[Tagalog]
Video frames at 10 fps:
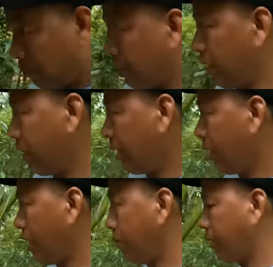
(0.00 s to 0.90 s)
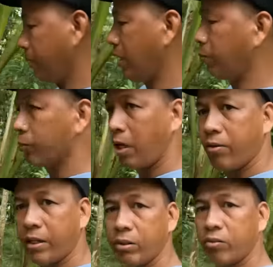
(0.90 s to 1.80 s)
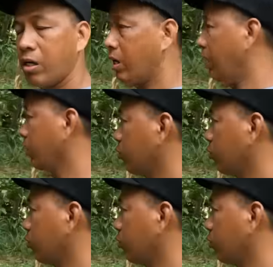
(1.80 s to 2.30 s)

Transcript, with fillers: Para makapagbigay po tayo ng ano ng